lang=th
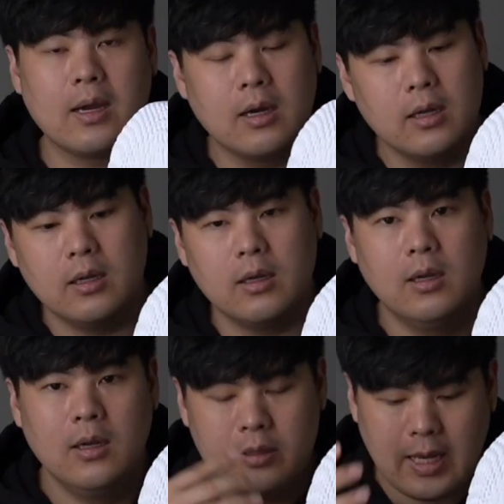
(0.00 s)
กขึ้น
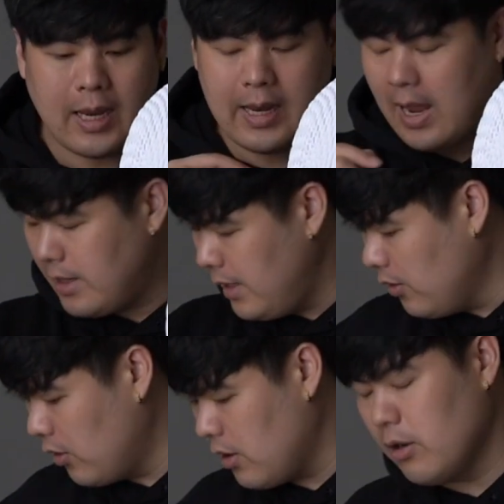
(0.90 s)
ในขณะที่
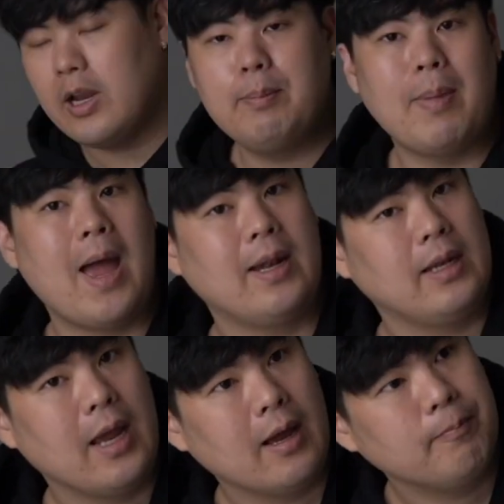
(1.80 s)
ของ Curry
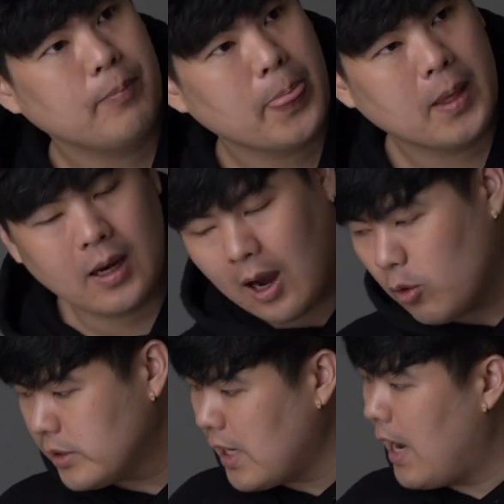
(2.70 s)
8เนี่ยเขา
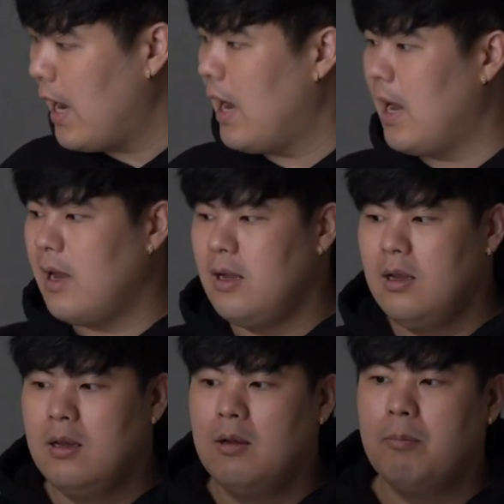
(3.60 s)
จะ
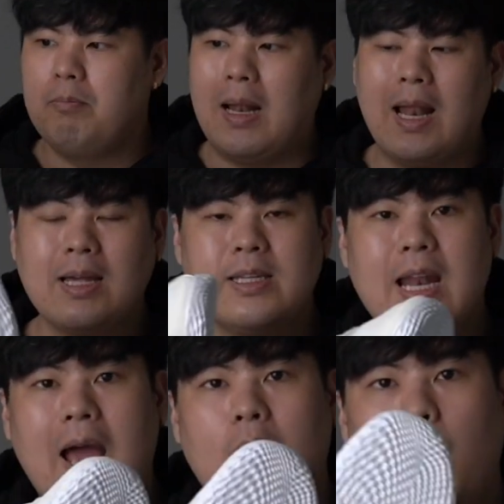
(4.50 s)
เป็นลักษ
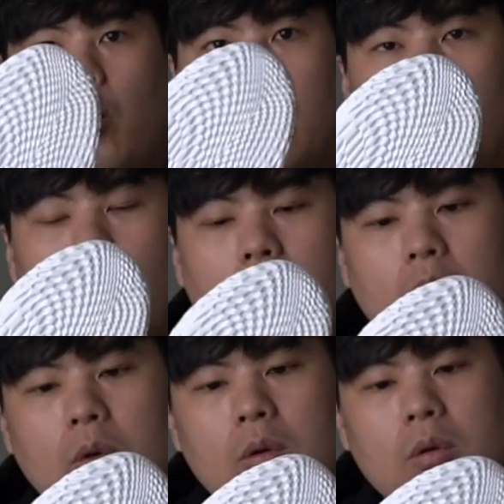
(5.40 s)
ณะว
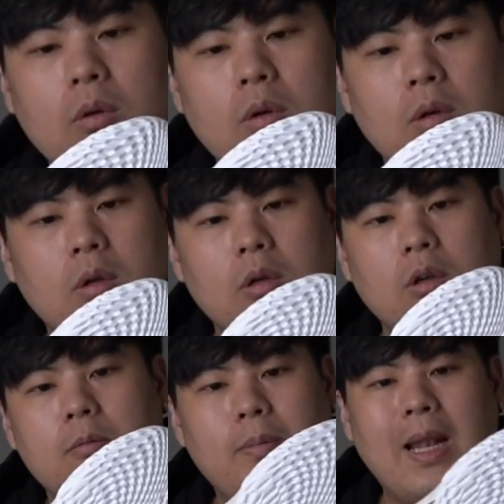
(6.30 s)

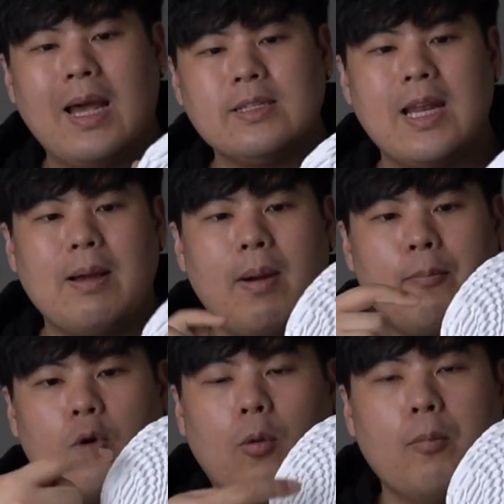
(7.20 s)
นๆเป็นลักษณะแบ
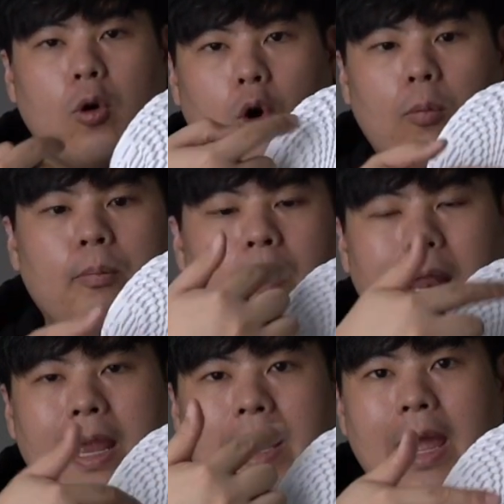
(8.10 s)
บกลมๆอะ
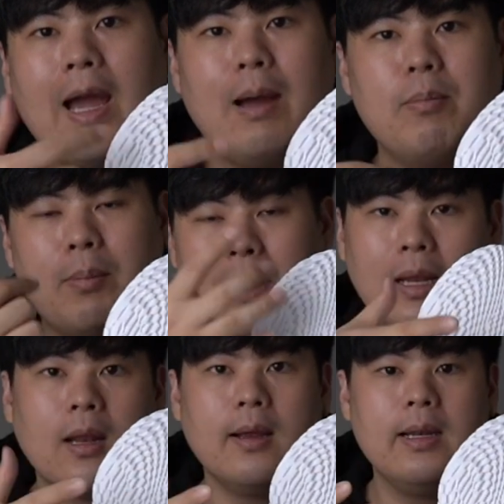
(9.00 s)
ไรเงี้ยครับ เหมือนเป็
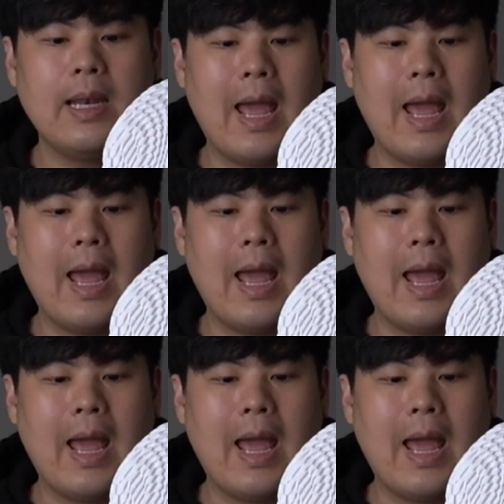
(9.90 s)
นคลื่น